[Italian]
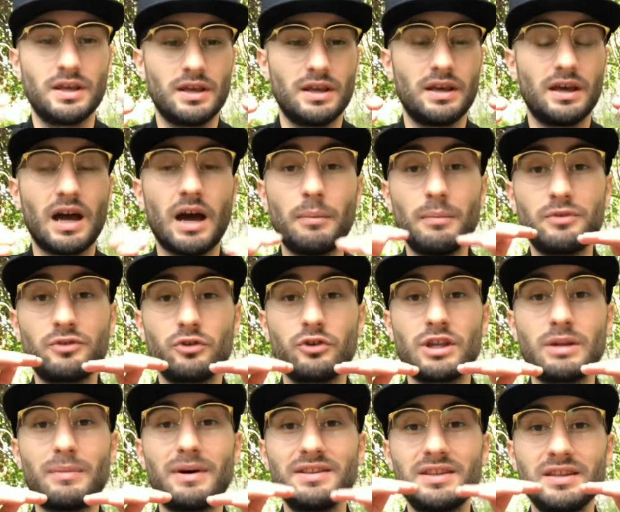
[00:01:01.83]
ha bisogno
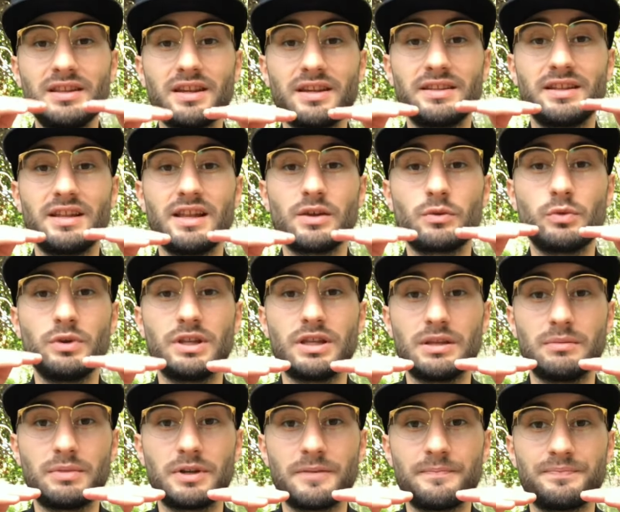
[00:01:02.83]
di mantenere degli
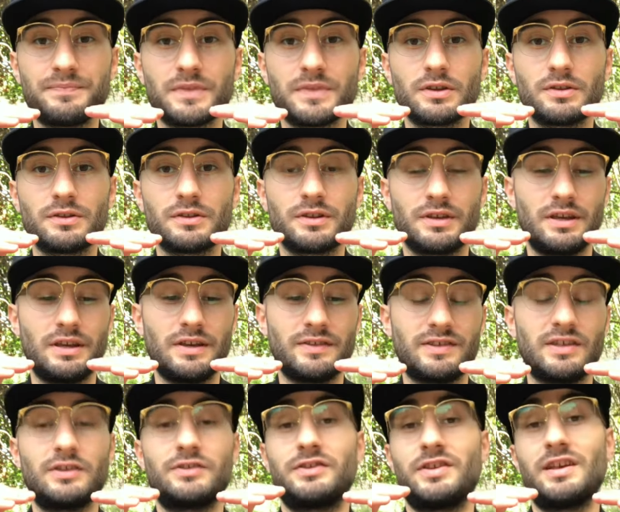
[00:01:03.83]
equilibri e
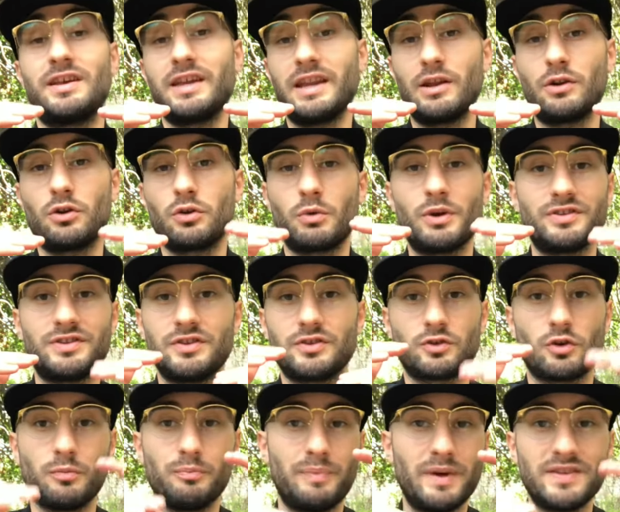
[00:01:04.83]
se si creano questi
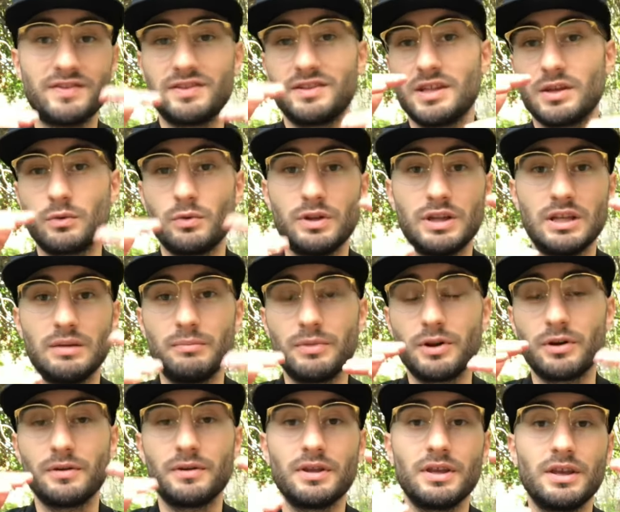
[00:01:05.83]
scompensi di
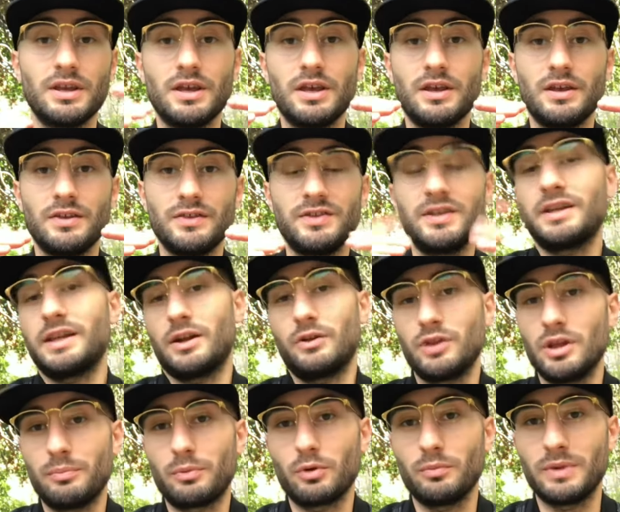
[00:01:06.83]
equilibrio si creano
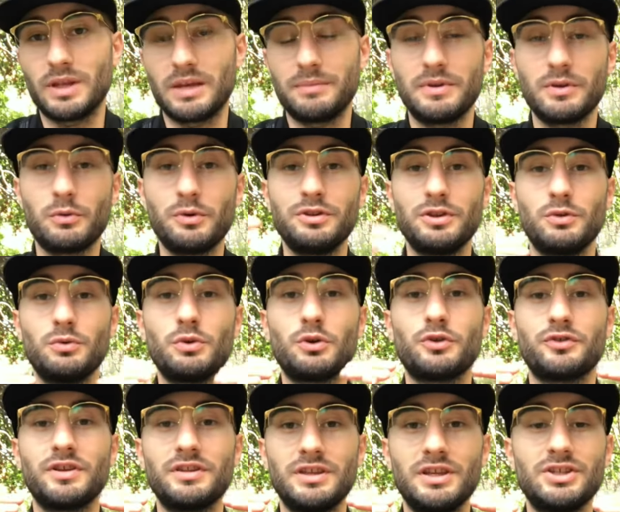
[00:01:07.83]
dei problemi, quindi lui
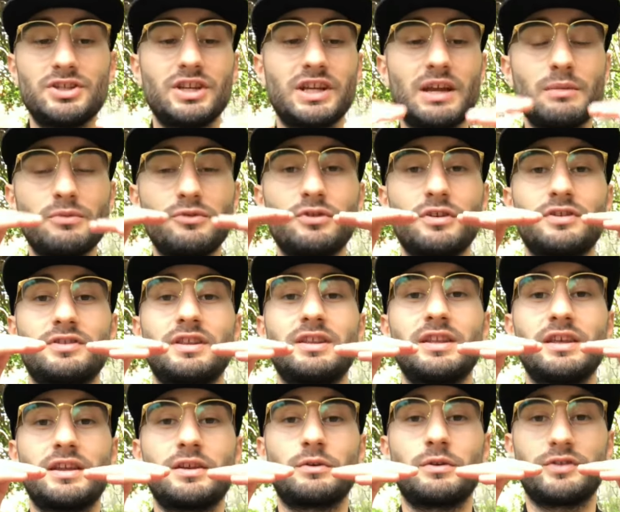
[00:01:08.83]
cosa dice? Che bisogna
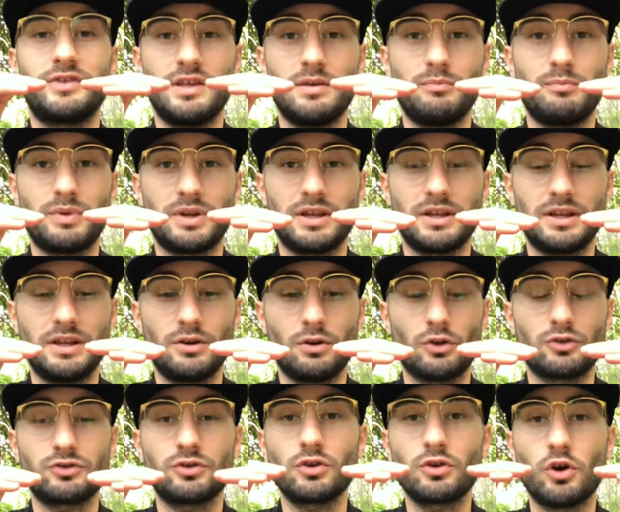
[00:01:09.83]
tenere sempre il
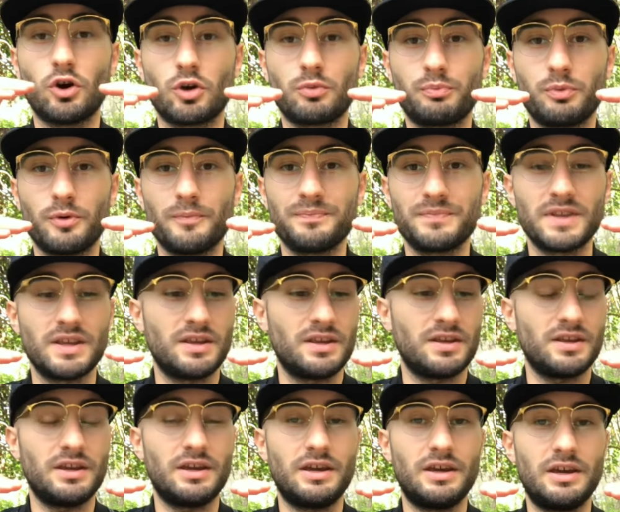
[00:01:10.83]
nostro corpo
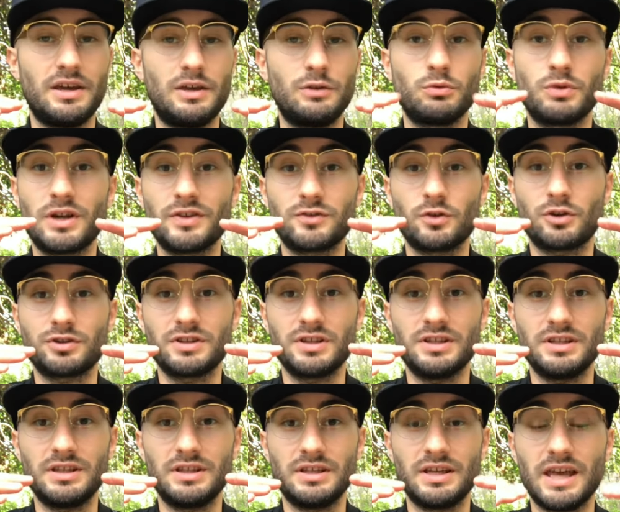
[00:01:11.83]
eh, in una sorta
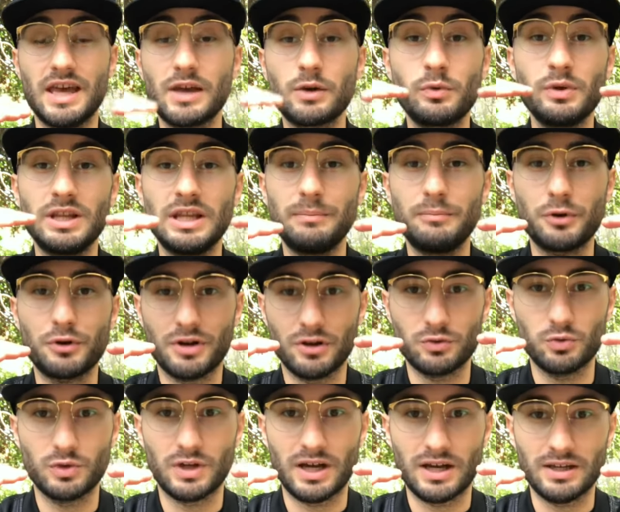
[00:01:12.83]
di equilibrio
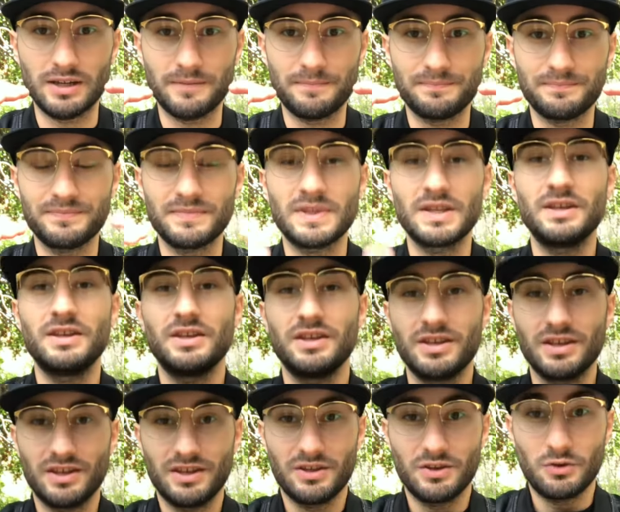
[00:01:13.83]
naturale.
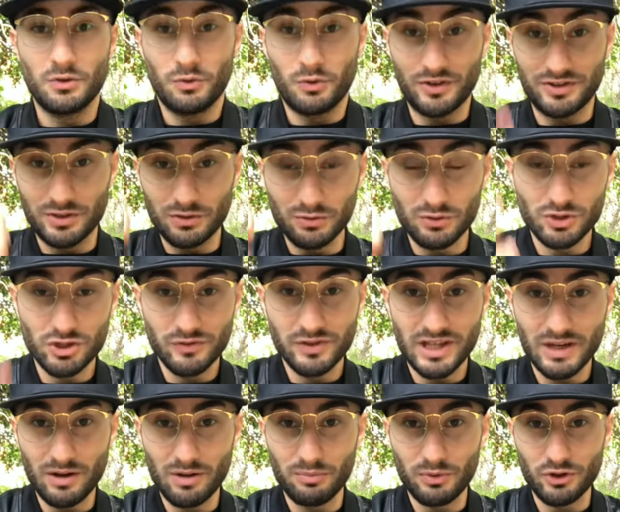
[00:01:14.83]
Questo è tutto, ci
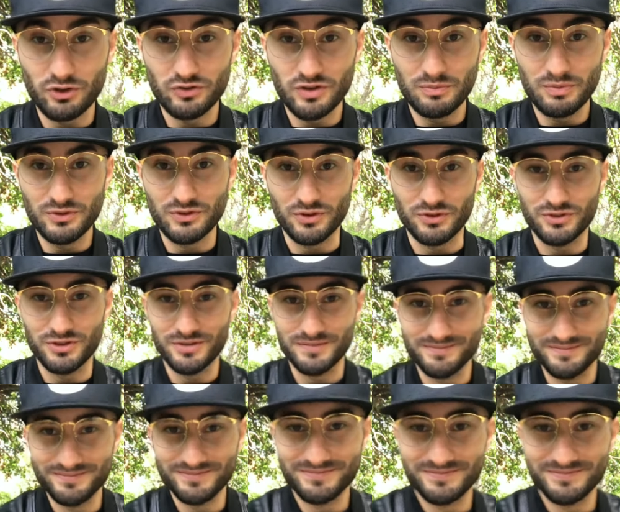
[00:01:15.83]
vediamo al prossimo episodio.